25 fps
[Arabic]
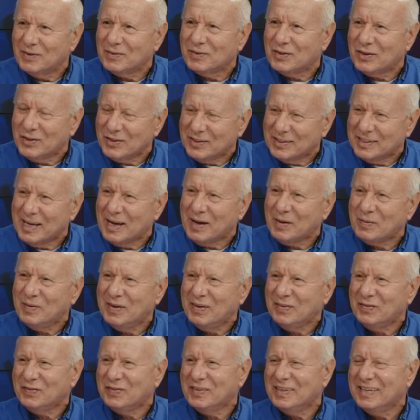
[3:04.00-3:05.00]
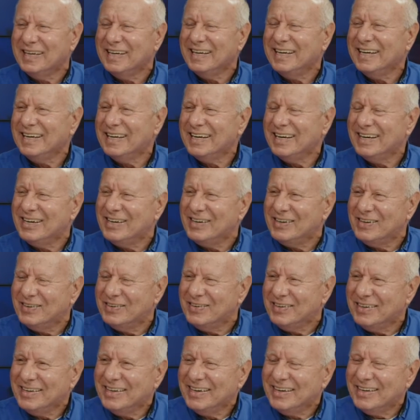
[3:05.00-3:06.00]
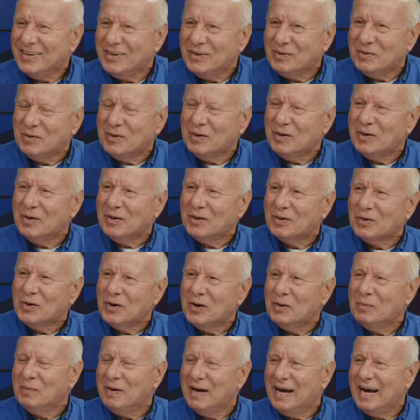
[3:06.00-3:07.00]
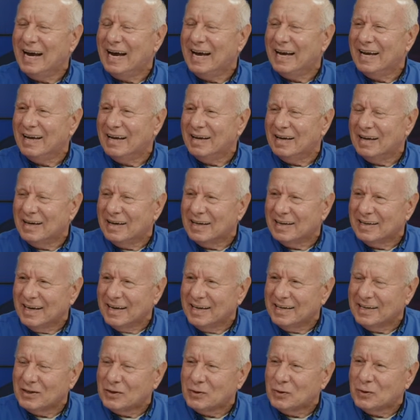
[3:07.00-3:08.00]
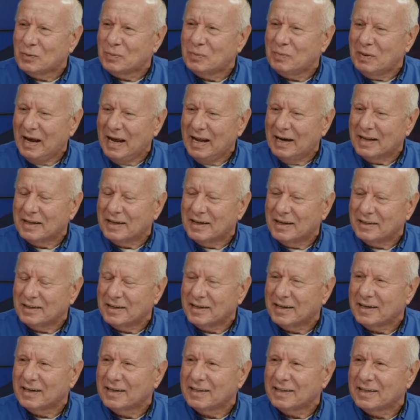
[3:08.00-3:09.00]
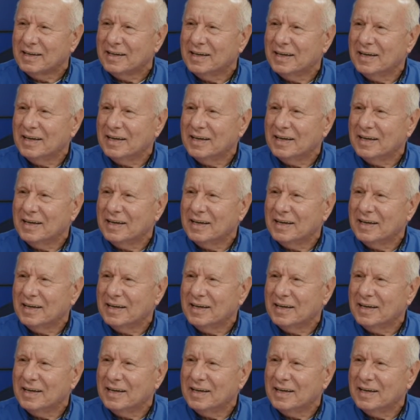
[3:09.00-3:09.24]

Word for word: وتكون تابع فيه وكل ما آه، يعني يكونوا بحاله خطر هي حلاوه